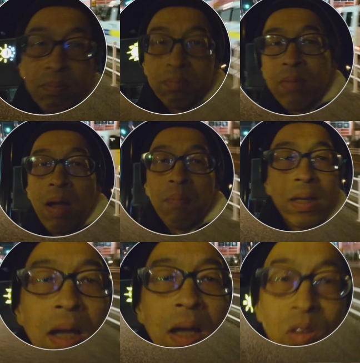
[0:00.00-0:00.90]
まあ、明
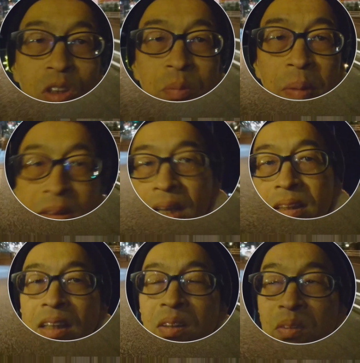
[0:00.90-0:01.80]
確に区別されてい
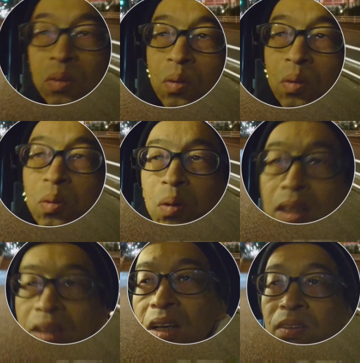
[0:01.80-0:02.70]
るんだということがだん
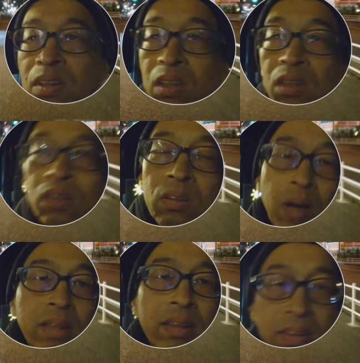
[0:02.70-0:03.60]
だん分かっ
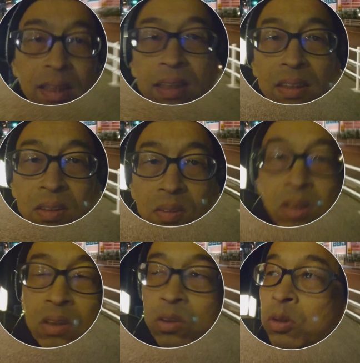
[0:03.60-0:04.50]
てきたんですよで
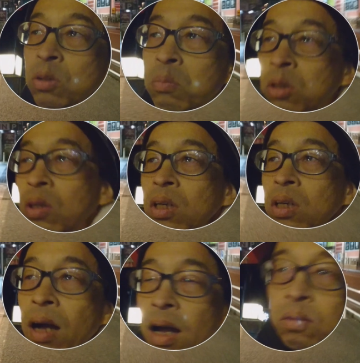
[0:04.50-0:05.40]
そもそも
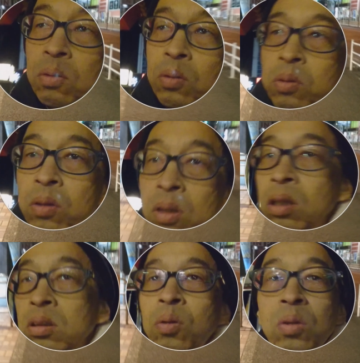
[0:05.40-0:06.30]
あの
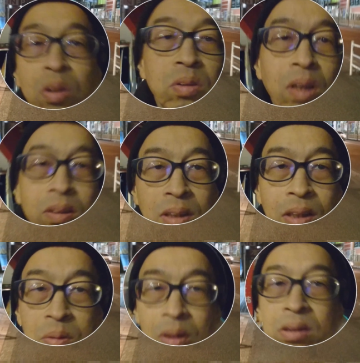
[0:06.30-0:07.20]
特に旧約聖書
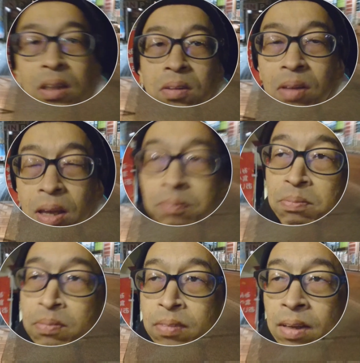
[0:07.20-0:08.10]
ですけどね
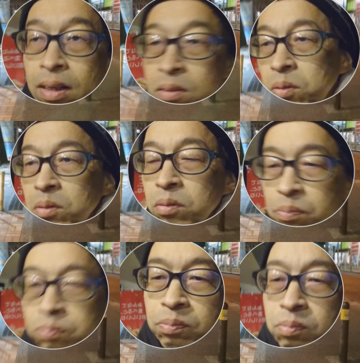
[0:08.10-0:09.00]
あ
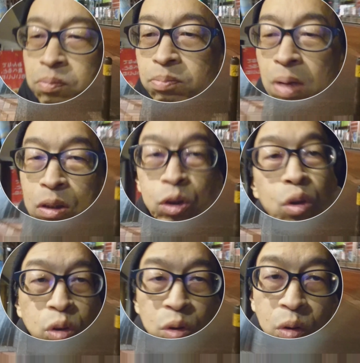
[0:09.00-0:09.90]
の、まあ、呪術
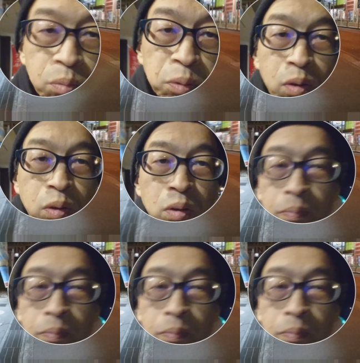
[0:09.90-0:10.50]
というものを、